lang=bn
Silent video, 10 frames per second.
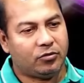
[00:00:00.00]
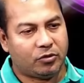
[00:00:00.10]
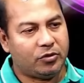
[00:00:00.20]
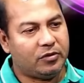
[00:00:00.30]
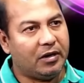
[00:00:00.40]

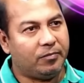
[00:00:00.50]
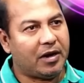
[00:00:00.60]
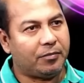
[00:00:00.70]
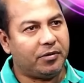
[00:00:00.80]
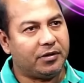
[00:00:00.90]
তোর তো একটু হেল্প
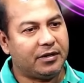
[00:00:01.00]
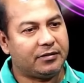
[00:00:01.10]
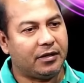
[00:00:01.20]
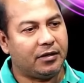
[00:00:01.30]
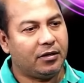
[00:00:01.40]
লাগবে ঠিক
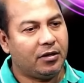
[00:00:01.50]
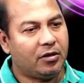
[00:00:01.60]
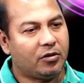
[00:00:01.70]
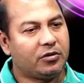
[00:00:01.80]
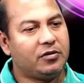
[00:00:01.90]
আছে
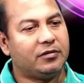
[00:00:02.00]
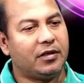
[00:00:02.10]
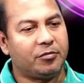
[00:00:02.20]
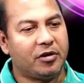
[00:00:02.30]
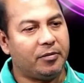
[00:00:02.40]
হয় কী
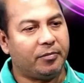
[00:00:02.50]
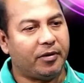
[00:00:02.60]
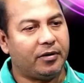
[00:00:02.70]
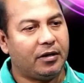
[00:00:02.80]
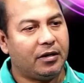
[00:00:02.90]
আমি বলি ব্যাপার